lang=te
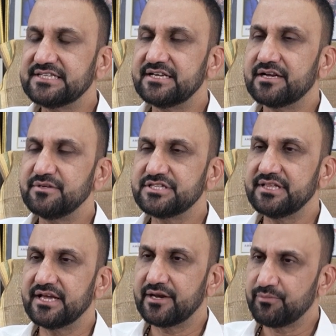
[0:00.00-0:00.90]
ఎలక్షన్
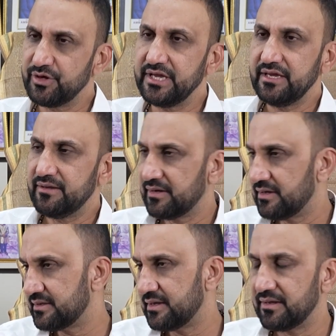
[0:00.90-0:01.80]
కమిషన్ దగ్గర పోయి
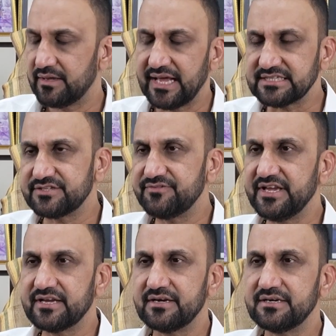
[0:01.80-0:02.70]
లాస్ట్
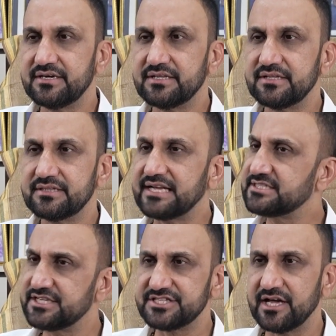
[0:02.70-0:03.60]
వీక్ తాజ్
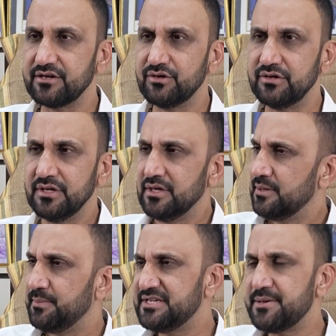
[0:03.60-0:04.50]
కృష్ణాలో
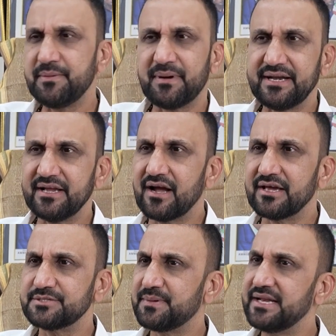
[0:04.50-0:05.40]
బీజేపీ పార్టీ
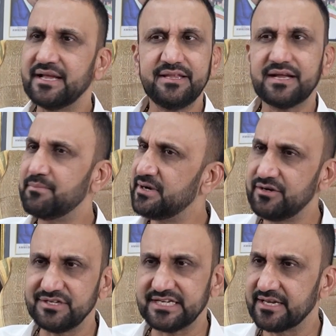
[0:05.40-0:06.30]
కాంగ్రెస్ పార్టీ అన్ని
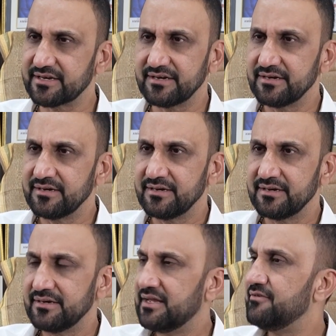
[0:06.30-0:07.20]
కంప్లైంట్లు ఇచ్చినారు
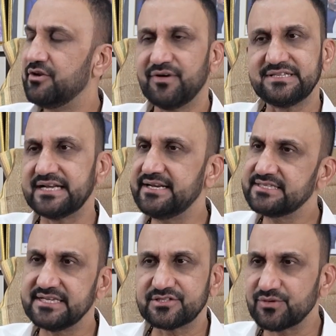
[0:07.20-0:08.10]
కి వీళ్ళు వన్
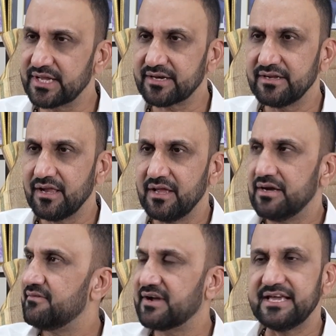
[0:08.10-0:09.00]
సైడెడ్ చేస్తున్నారు
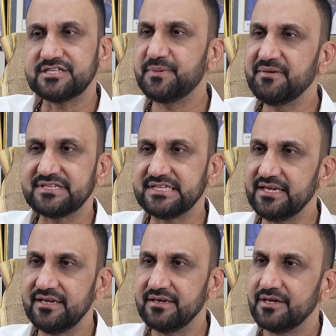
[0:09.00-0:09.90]
ఒక ఎస్పీ వచ్చి
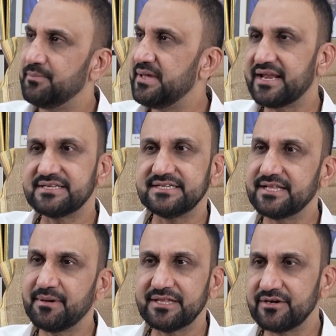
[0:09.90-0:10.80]
బీఆర్ఎస్
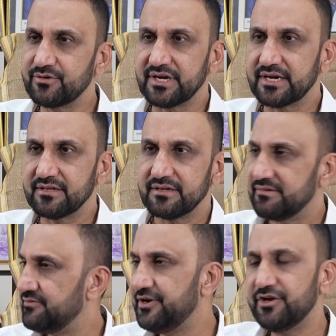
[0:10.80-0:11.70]
జిందాబాద్ అంటున్నారు
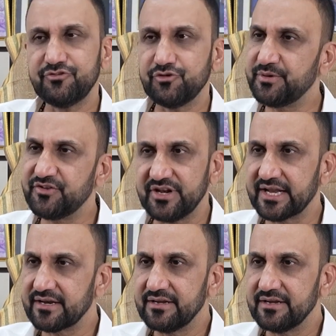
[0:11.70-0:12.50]
వీడియోలో చూపించిన